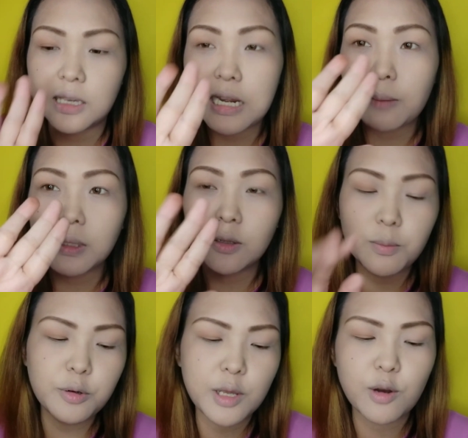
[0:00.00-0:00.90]
Ginamit ko
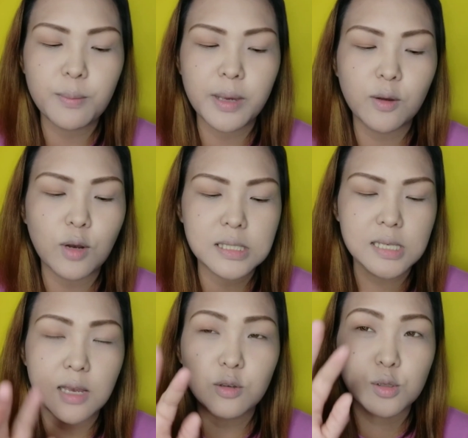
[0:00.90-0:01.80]
muna yung kamay ko
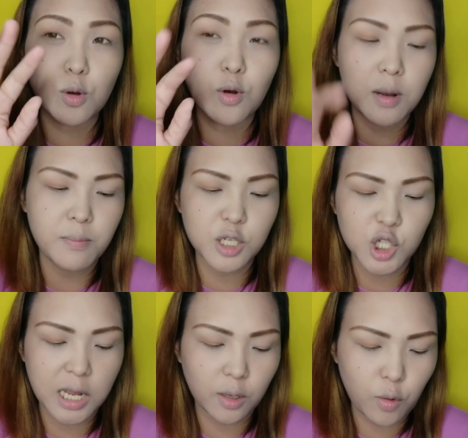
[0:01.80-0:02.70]
kasi gusto ko nga
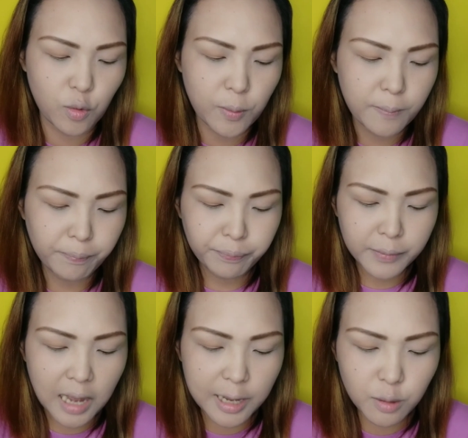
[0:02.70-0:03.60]
ma-check kung
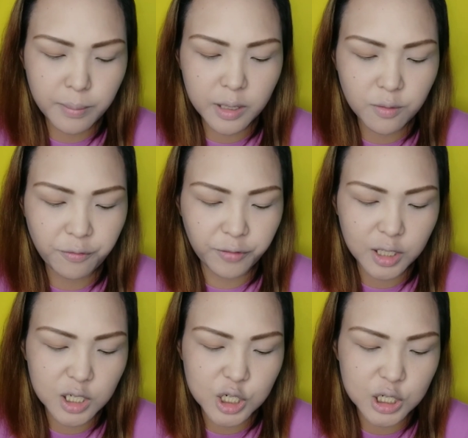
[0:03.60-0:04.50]
ano ba yung
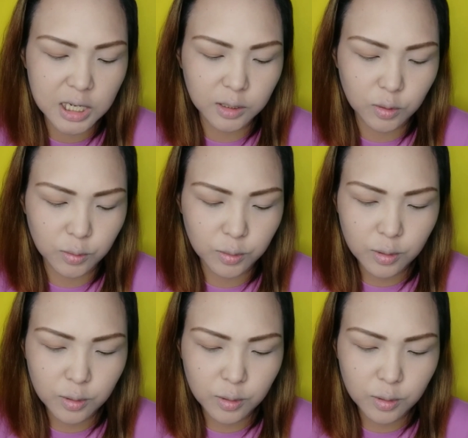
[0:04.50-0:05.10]
finish nito.